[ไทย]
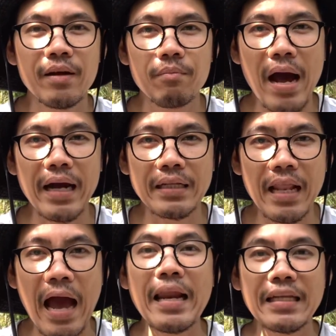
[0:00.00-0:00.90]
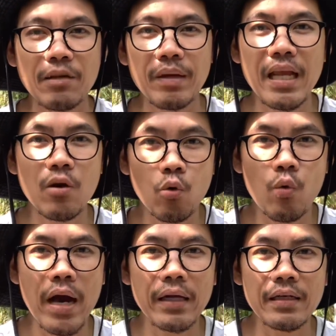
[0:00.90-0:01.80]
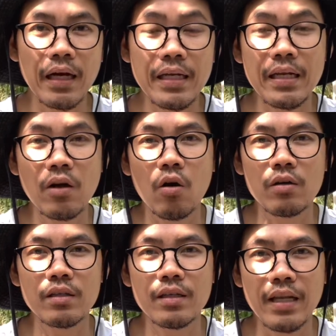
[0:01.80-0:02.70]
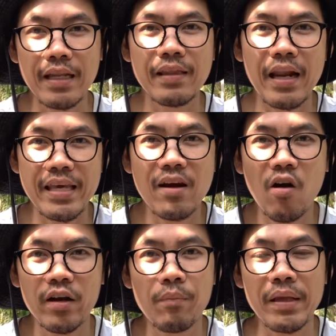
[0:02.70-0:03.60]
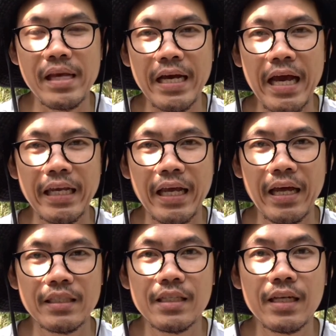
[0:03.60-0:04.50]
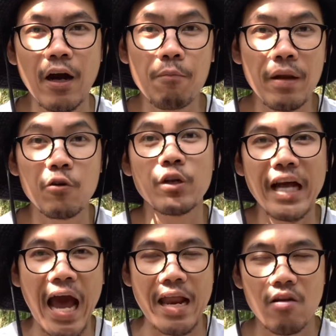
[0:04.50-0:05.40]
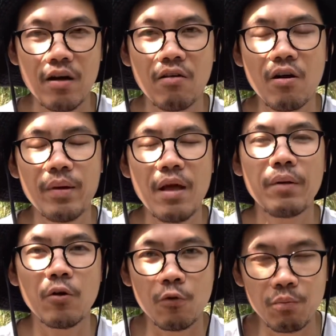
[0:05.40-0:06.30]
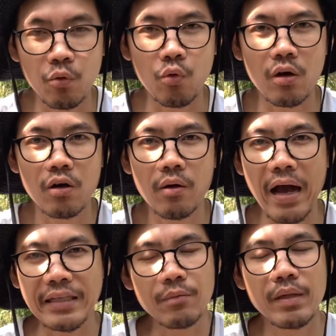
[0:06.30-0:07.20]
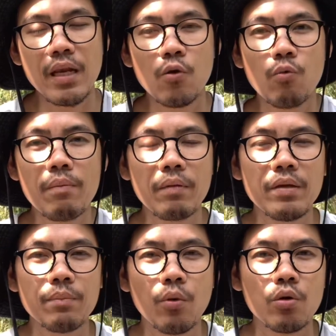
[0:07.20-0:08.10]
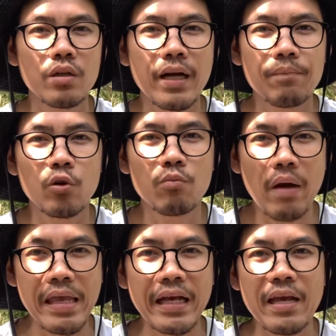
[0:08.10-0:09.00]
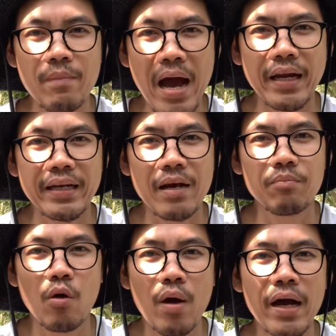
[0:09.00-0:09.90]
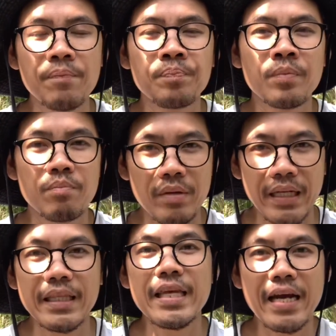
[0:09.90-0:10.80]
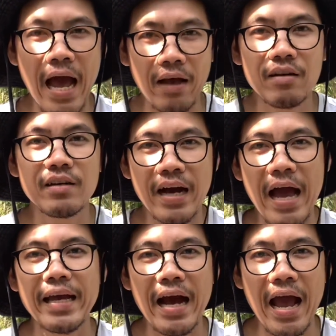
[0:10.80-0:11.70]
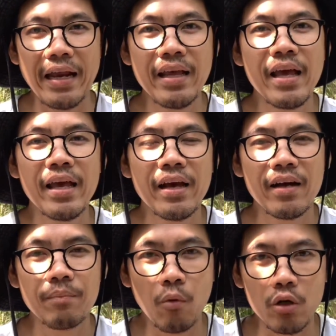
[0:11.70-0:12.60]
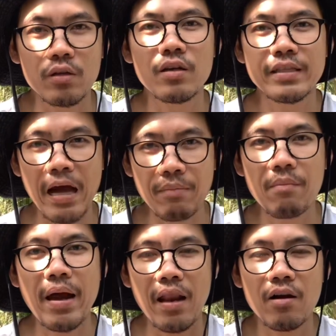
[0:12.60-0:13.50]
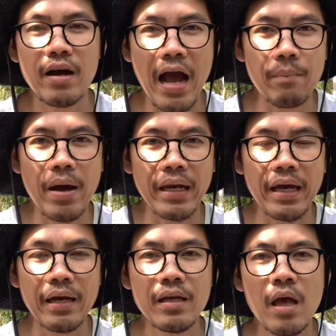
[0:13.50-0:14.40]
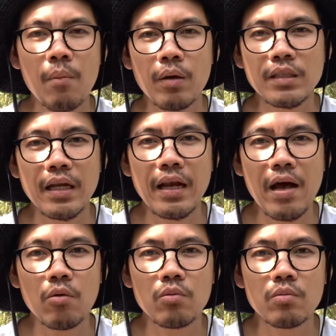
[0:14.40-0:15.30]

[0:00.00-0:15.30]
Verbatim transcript: บางร้านอาจจะไม่ได้รู้ว่าเนื้อดินของดินแต่ละยี่ห้อเนี่ยเป็นยังไงนะฮะซึ่งเขาเป็นคนขายเนาะเขาก็ไม่ได้เป็นคนปลูกเขาก็อาจจะไม่ได้รู้ว่ามันมีผลกับต้นไม้ยังไงบ้างนะครับ เพราะว่ามีหน้าที่ขายก็คือขายขาย หมดก็สั่งมาใหม่แล้วก็ขายไปนะฮะเพราะฉะนั้นแล้ว